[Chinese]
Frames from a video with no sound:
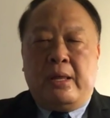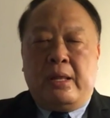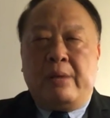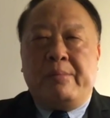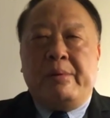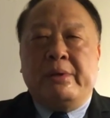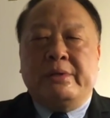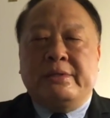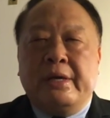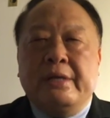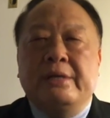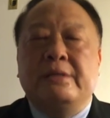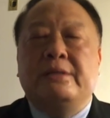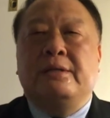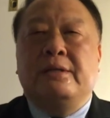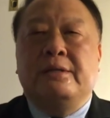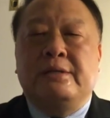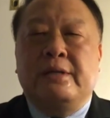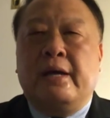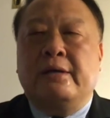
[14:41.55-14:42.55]
那么这一次
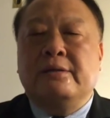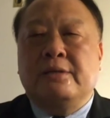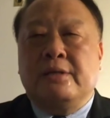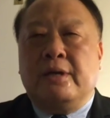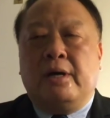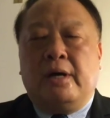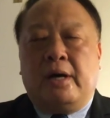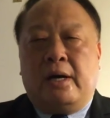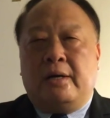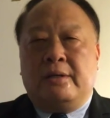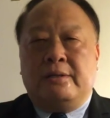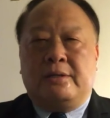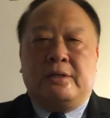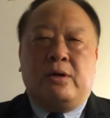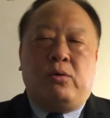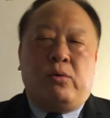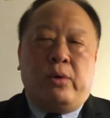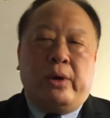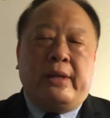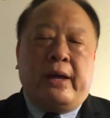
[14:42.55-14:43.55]
的这样子的呃这
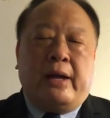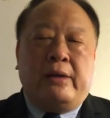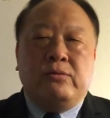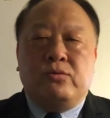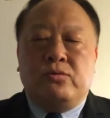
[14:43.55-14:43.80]
个会谈